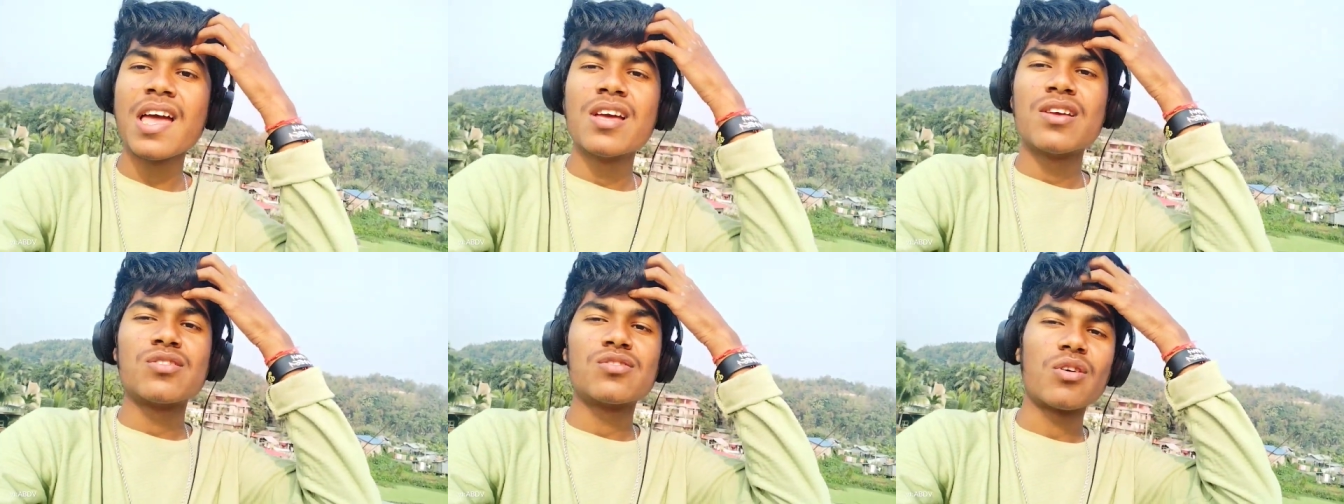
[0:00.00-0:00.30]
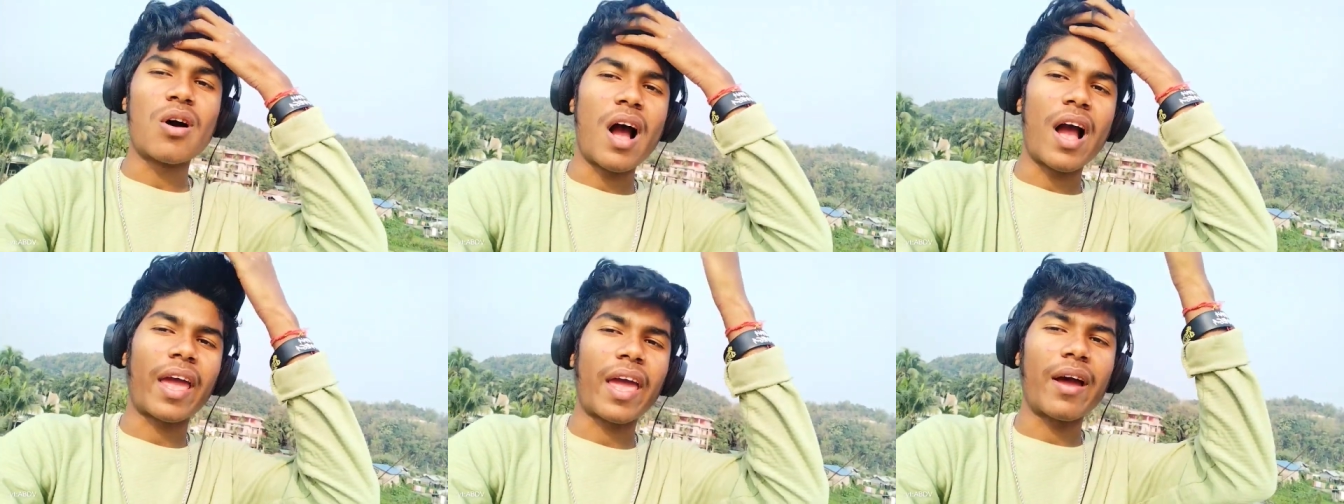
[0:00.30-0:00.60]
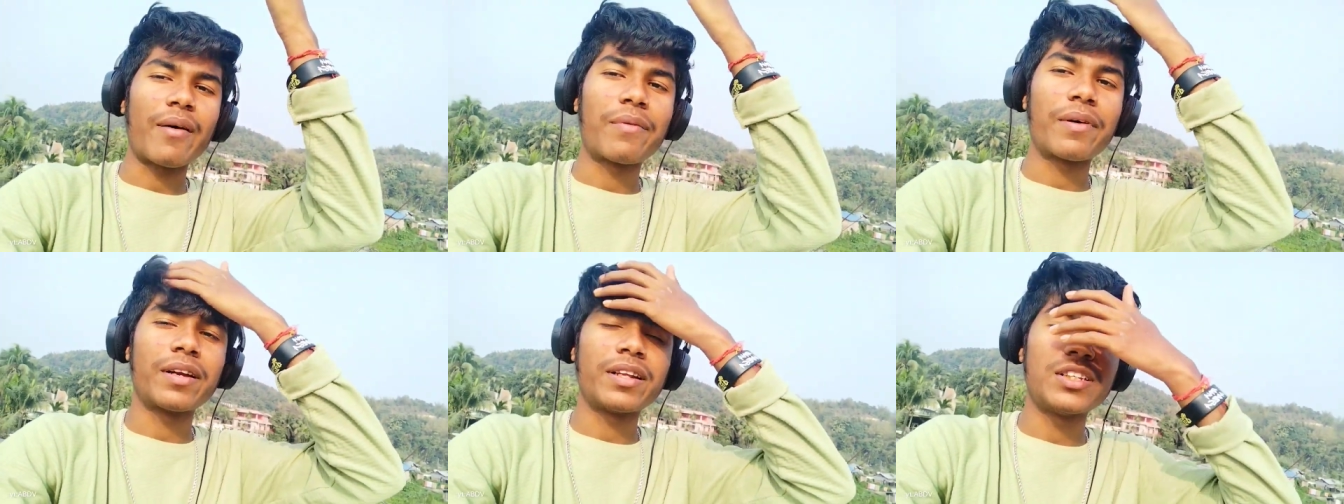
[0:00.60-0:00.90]
सो आ गया
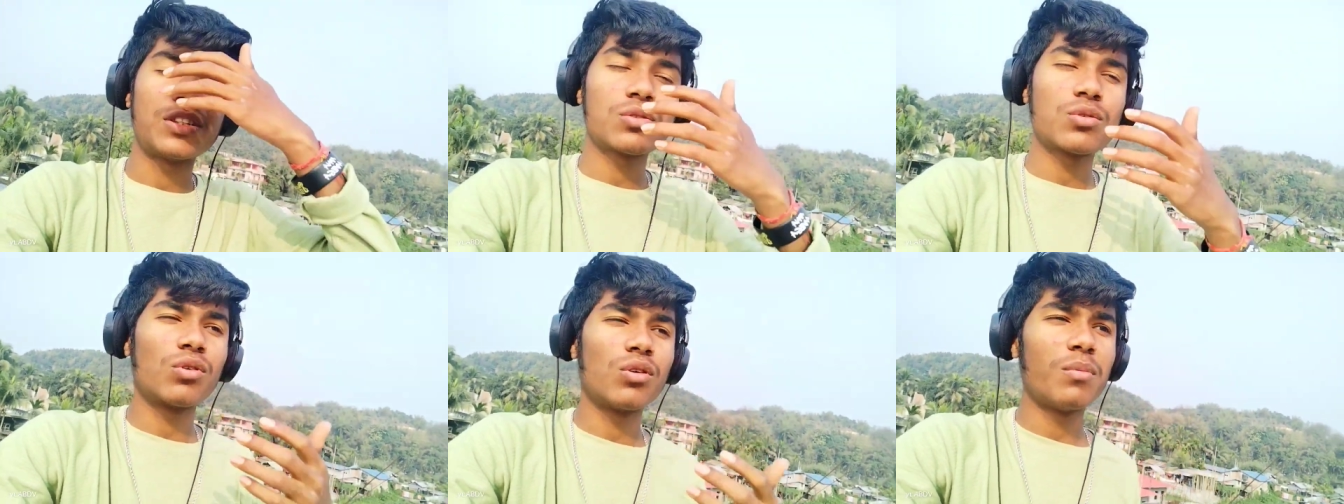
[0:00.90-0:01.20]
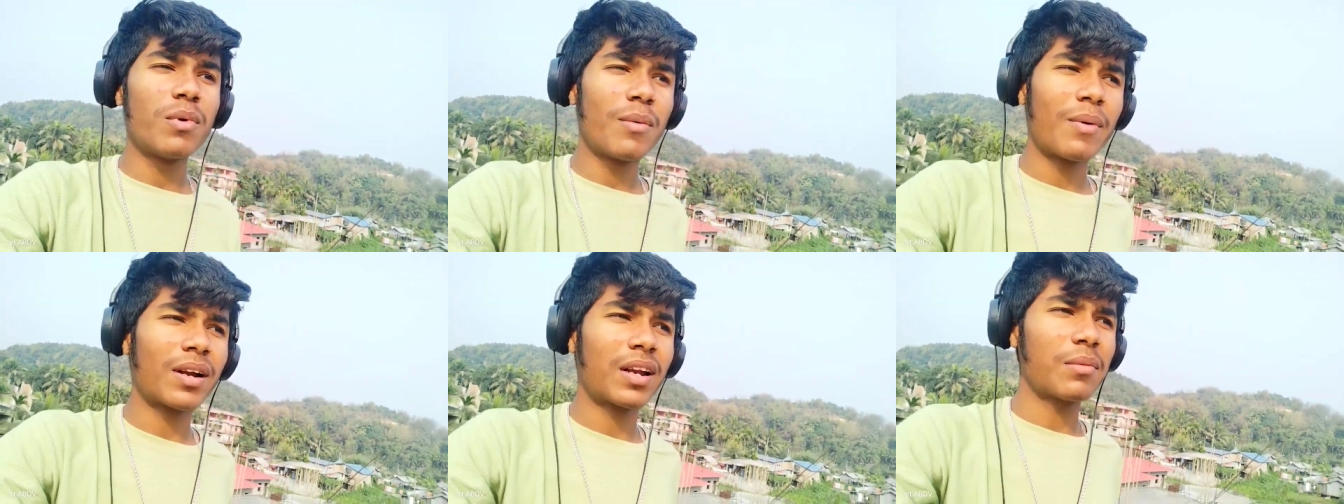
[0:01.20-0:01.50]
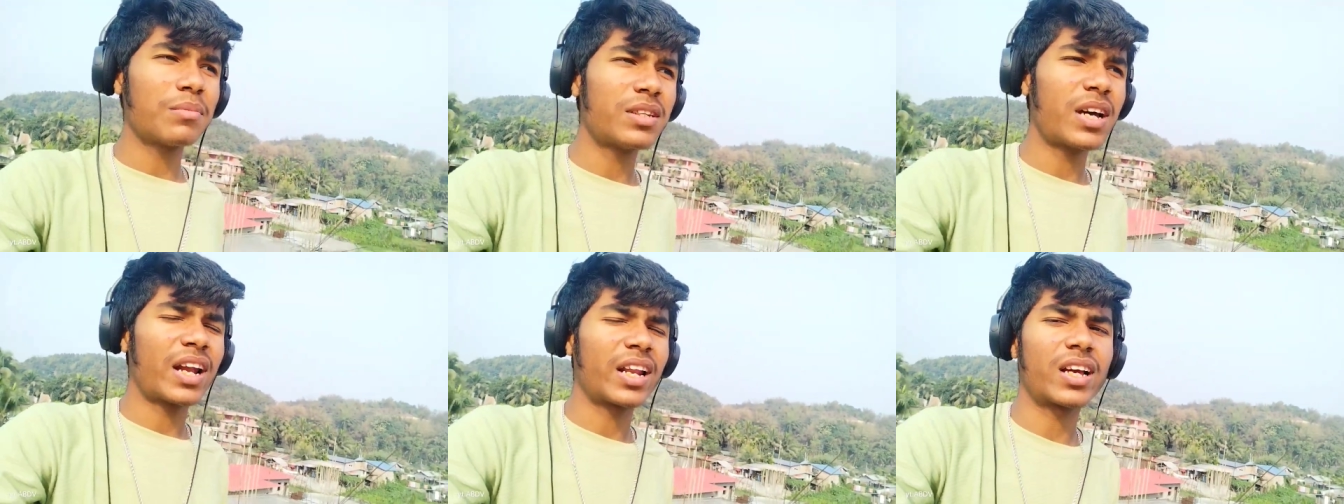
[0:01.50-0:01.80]
फिर स्कूल में मतलब
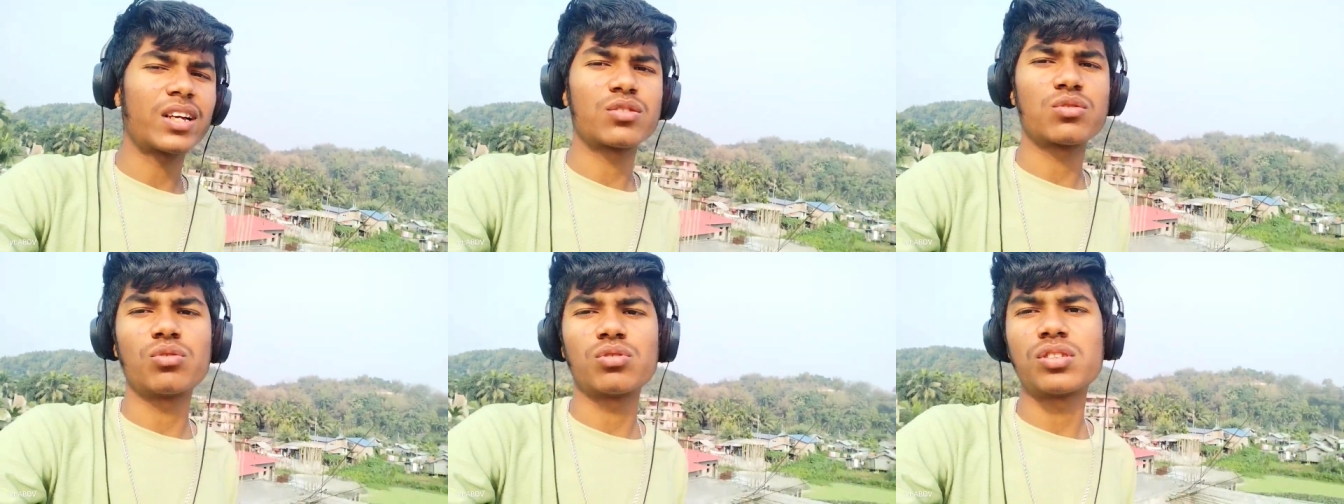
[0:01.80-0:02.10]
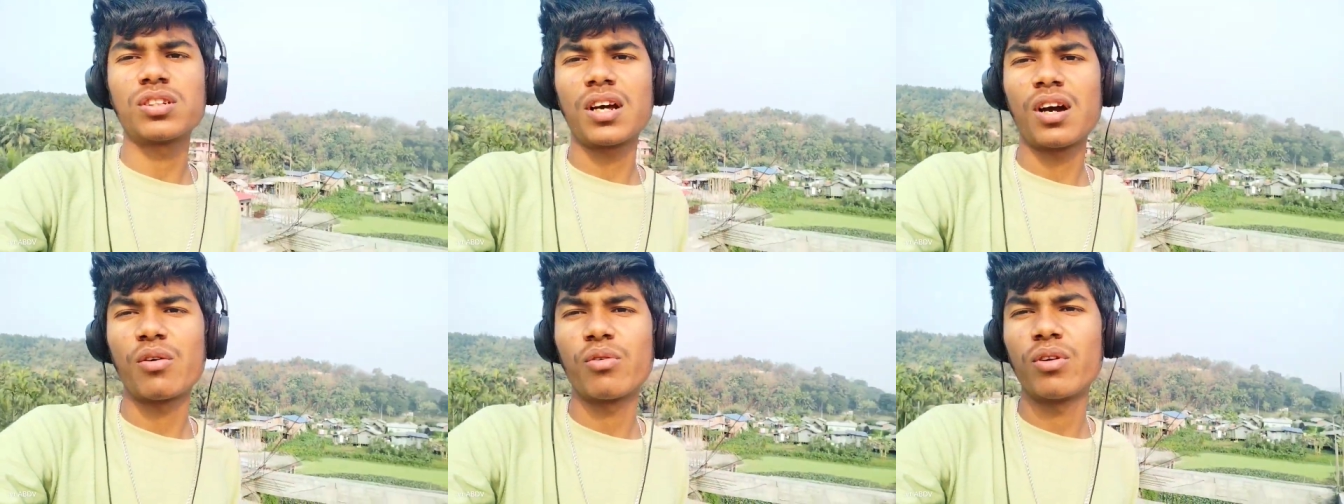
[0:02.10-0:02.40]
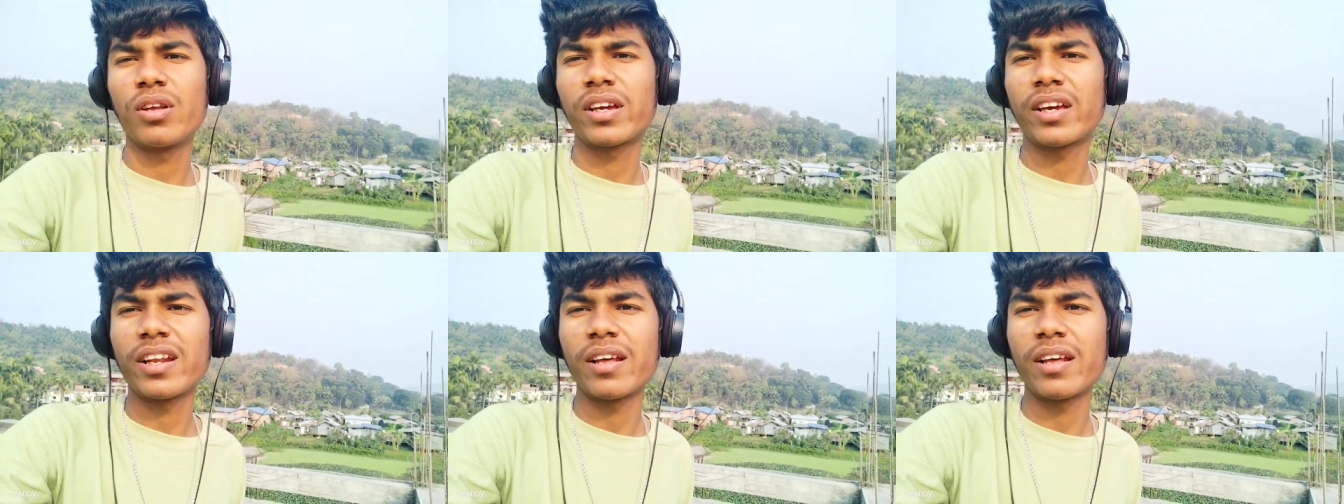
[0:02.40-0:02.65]
जाने का सोच रहा हूँ लेकिन